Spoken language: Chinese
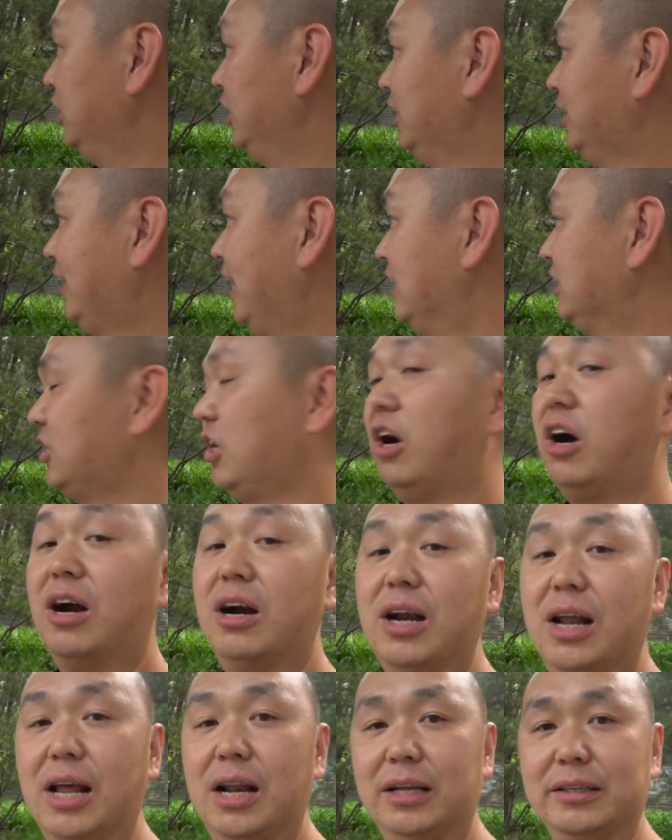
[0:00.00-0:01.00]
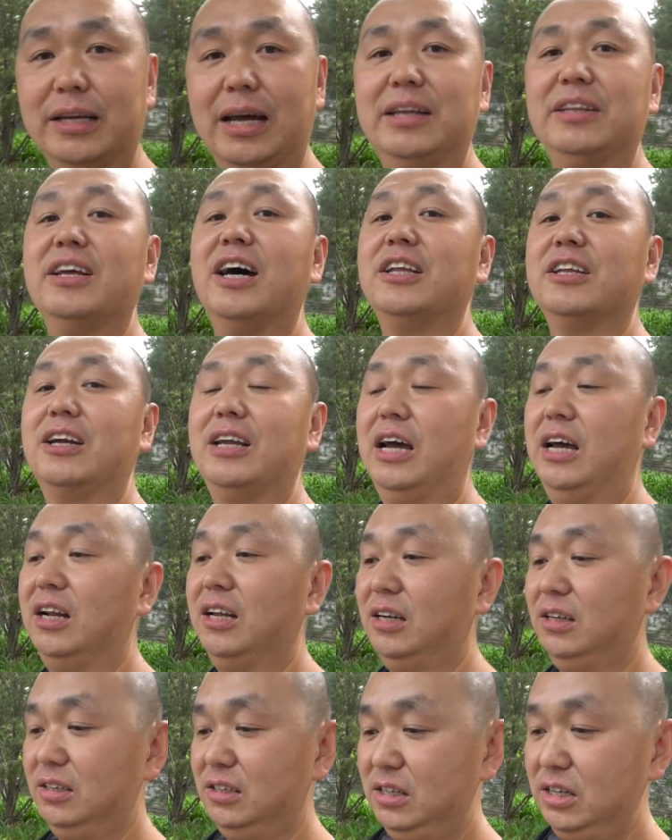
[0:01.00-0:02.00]
天带小孩来了，带娜娜来
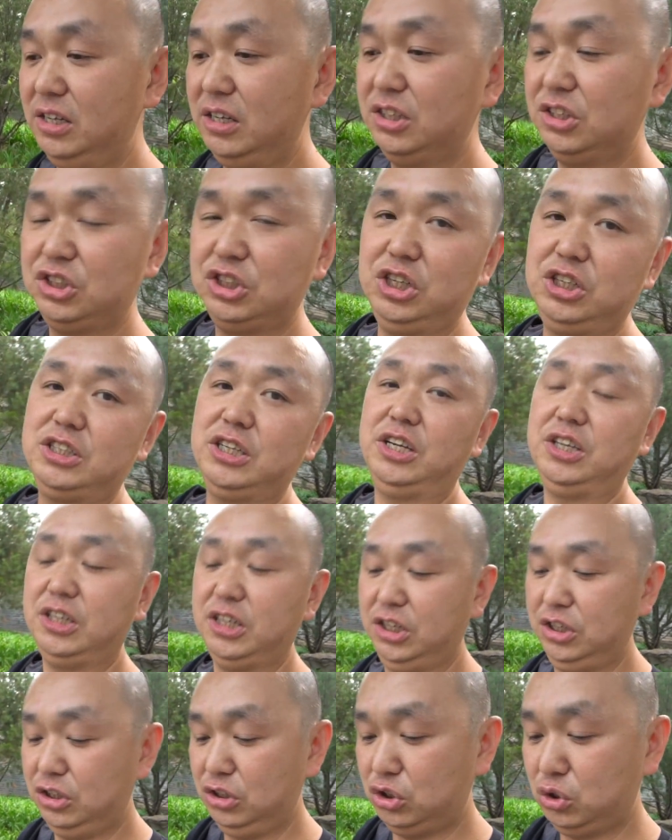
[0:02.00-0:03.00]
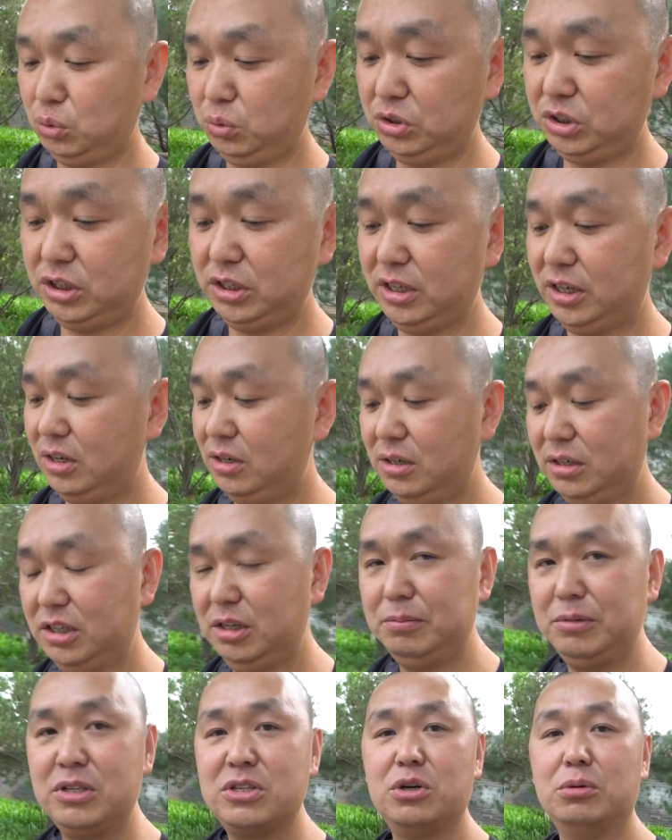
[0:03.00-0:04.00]
了，这一站应该已经终结掉了，
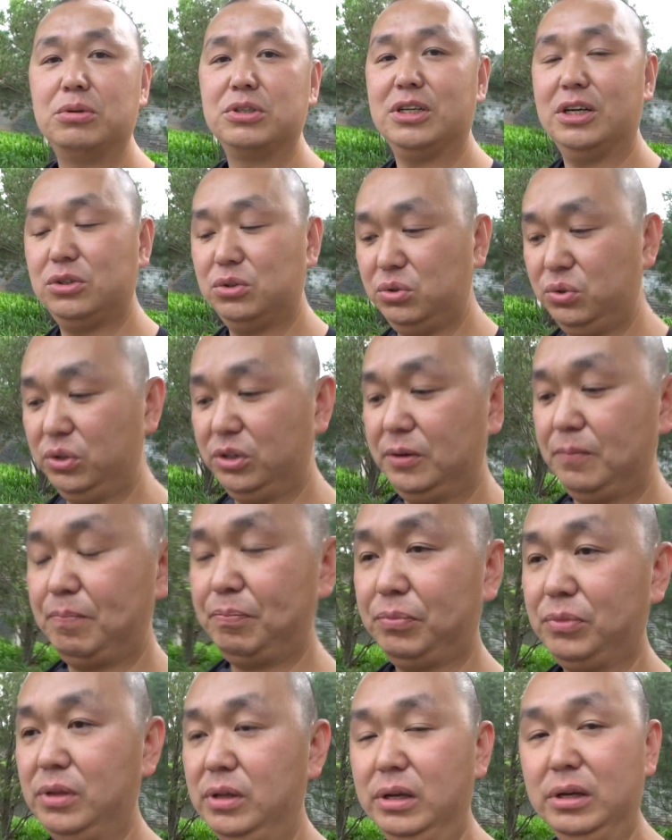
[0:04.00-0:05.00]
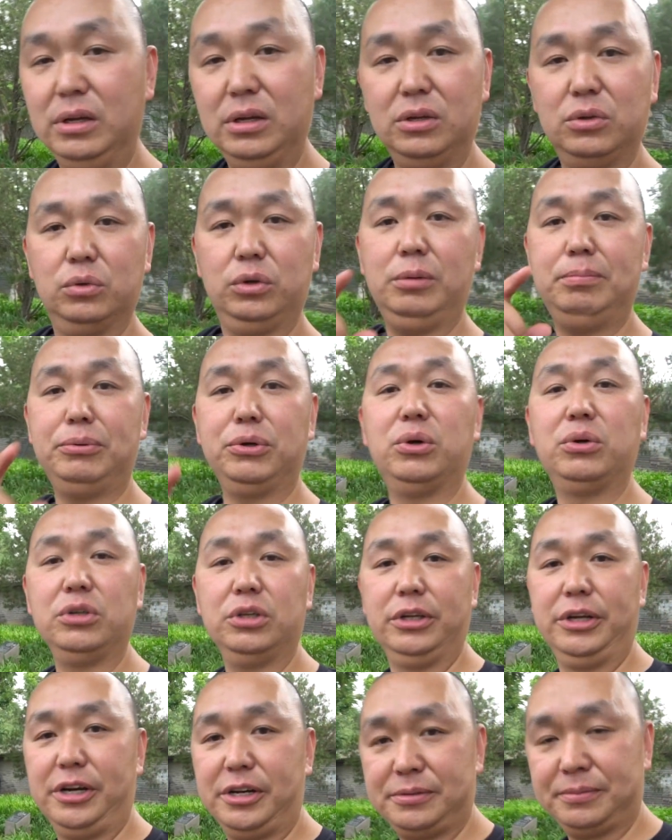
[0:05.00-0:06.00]
根本走不下去的。 所以不容
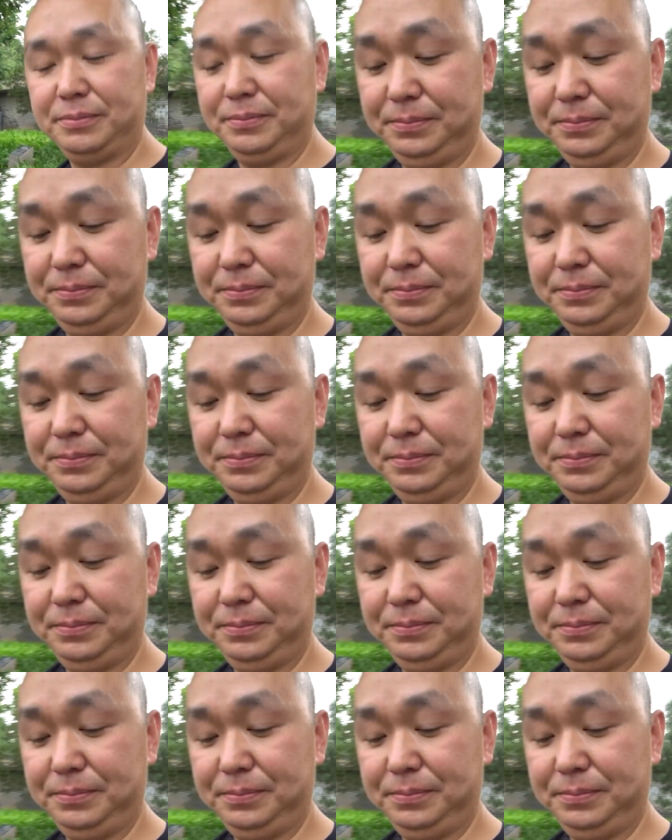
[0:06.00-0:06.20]
易的哟。